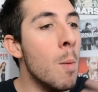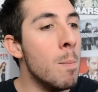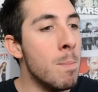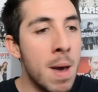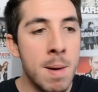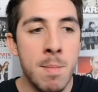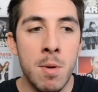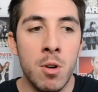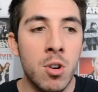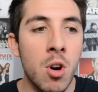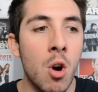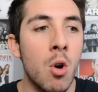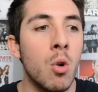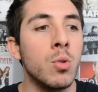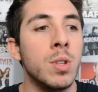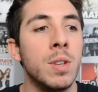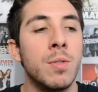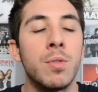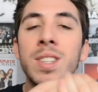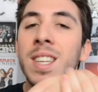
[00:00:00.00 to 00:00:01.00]
même encore
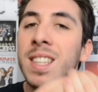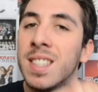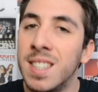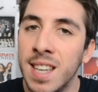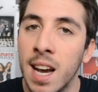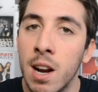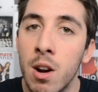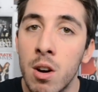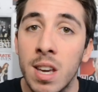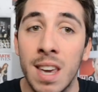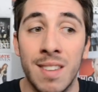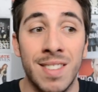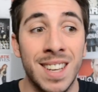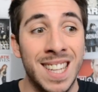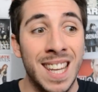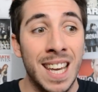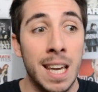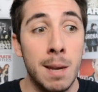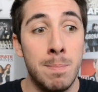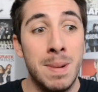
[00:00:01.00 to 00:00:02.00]
au niveau des dialogues
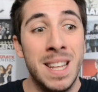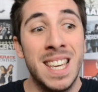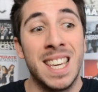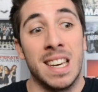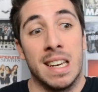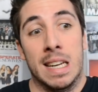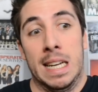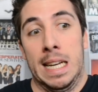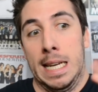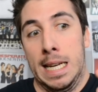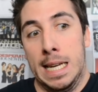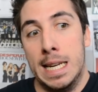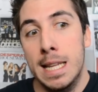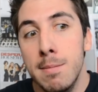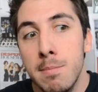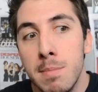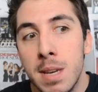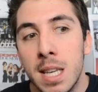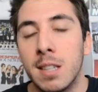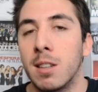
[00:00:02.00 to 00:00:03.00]
avec des répliques
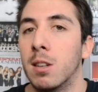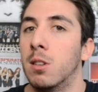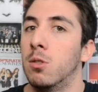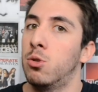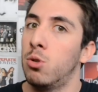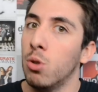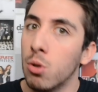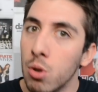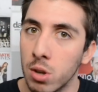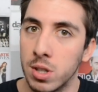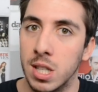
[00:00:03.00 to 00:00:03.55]
limites sur le